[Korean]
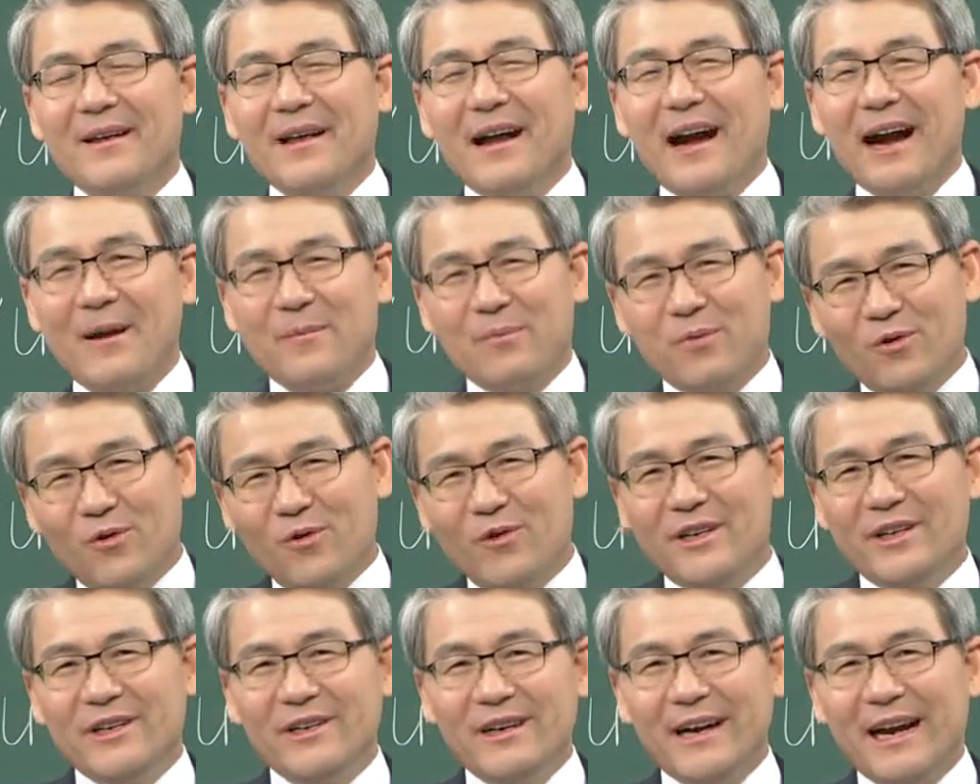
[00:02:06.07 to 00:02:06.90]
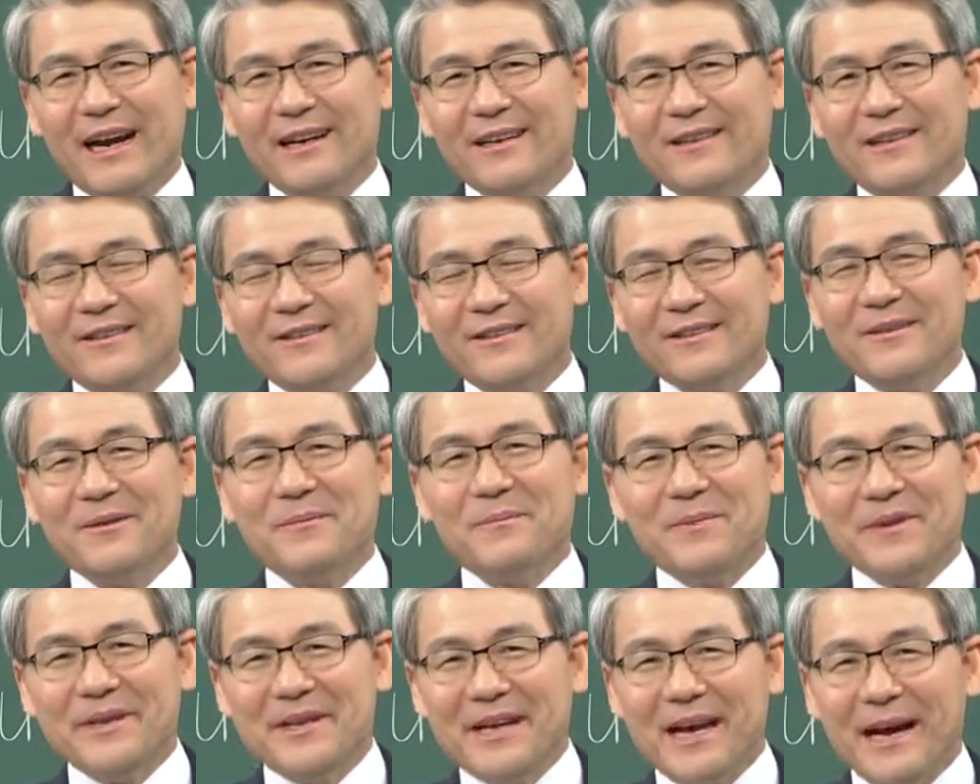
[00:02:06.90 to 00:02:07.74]
앞으로 일어날 것을
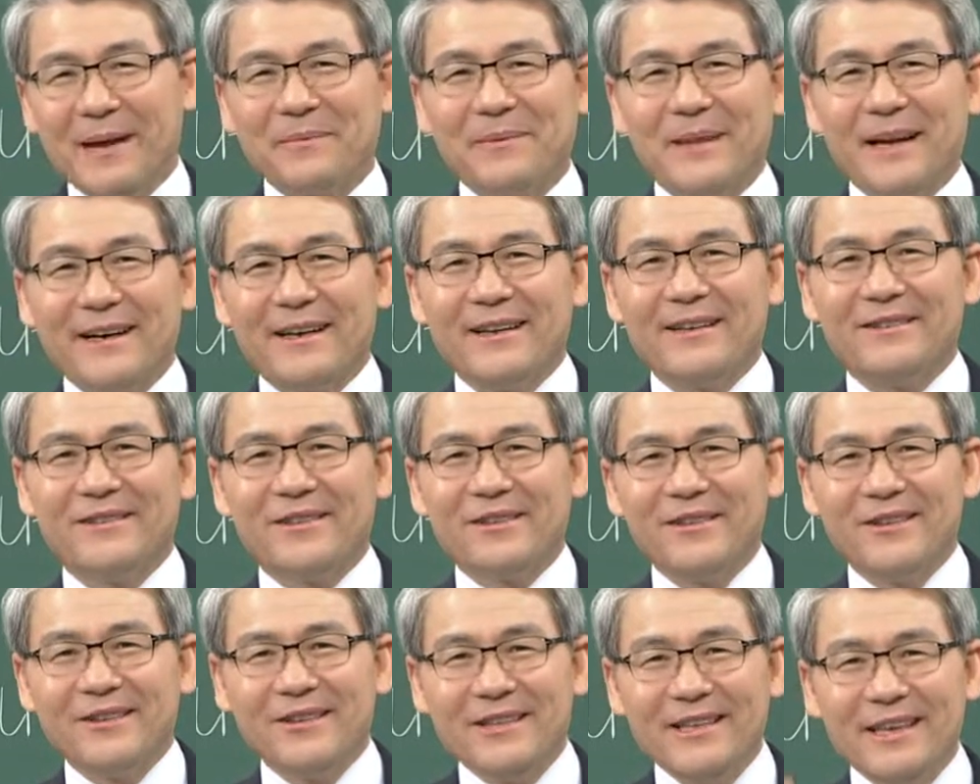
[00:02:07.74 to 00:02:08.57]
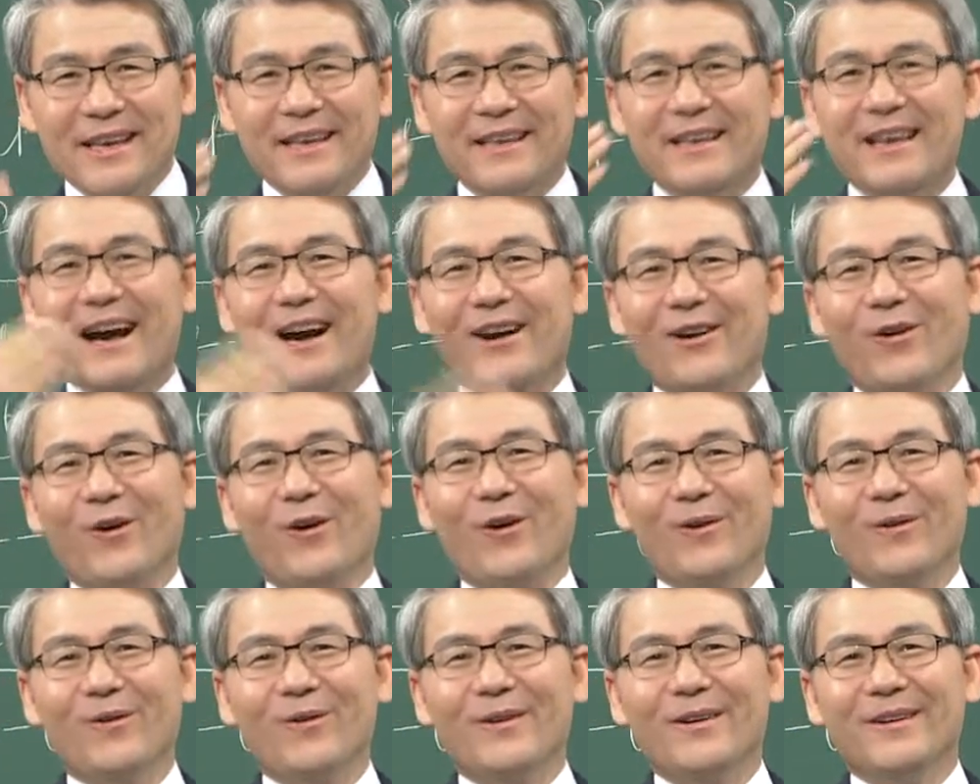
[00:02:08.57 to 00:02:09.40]
미리 앞당겨서
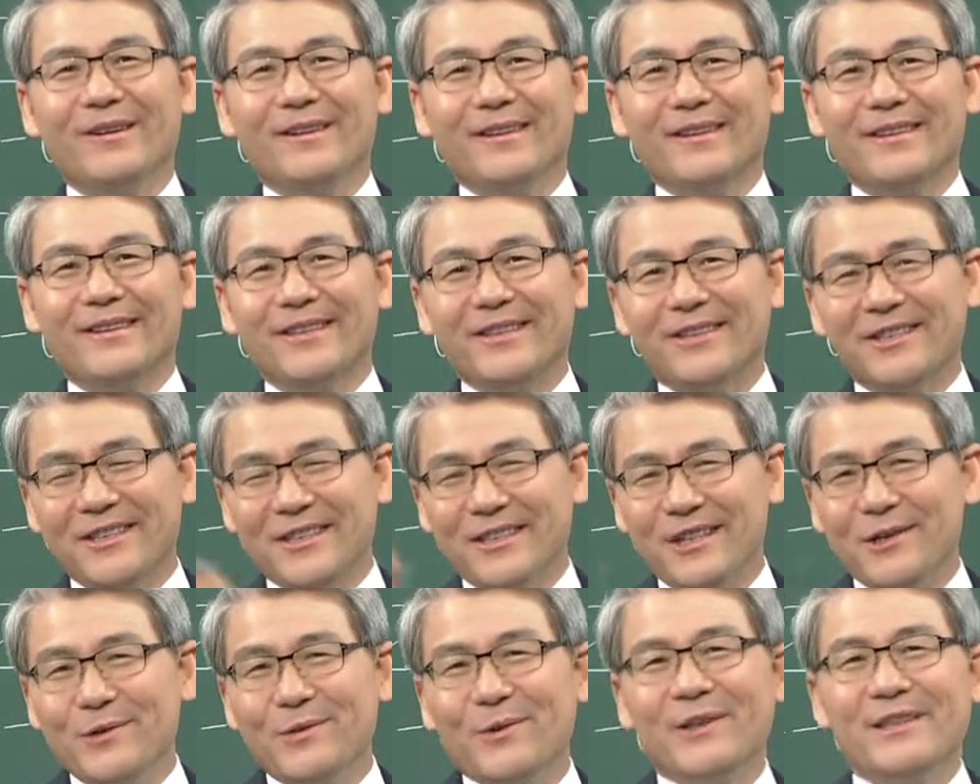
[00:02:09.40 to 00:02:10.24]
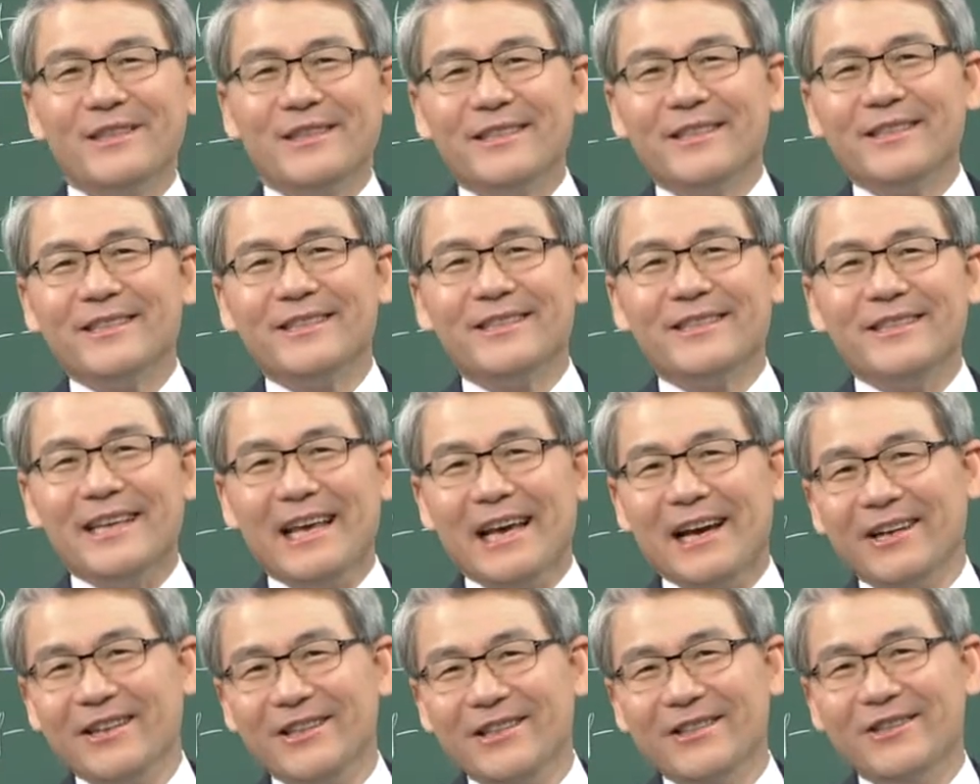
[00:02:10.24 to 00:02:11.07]
얘기하고 그것이 이루어지는 것이
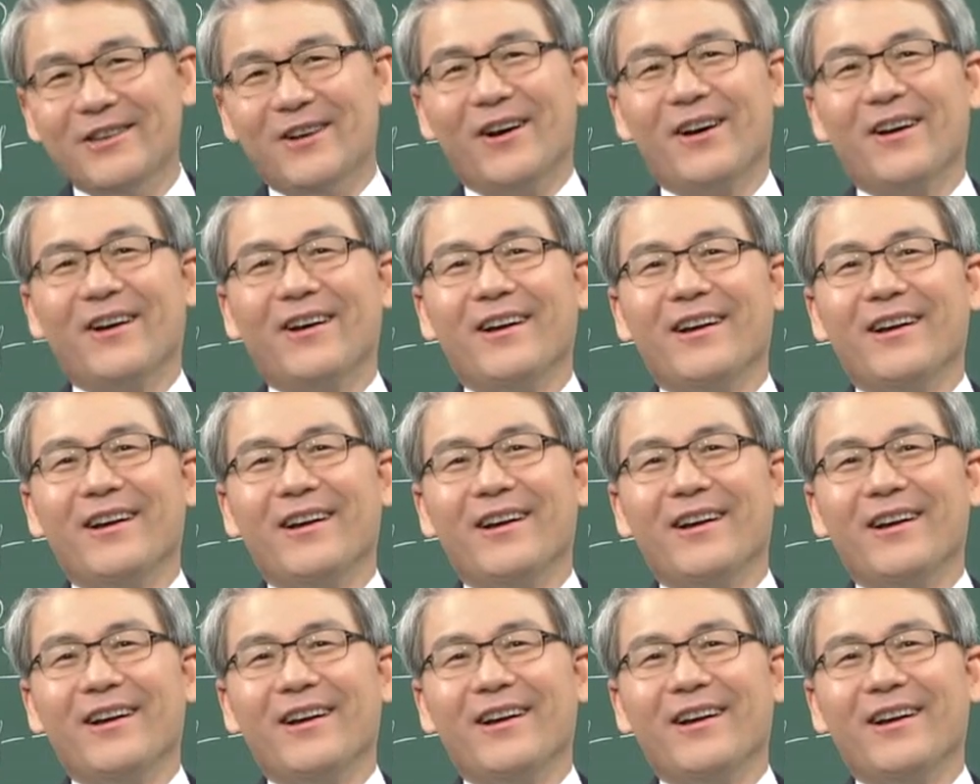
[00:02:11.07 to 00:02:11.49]
예언이죠.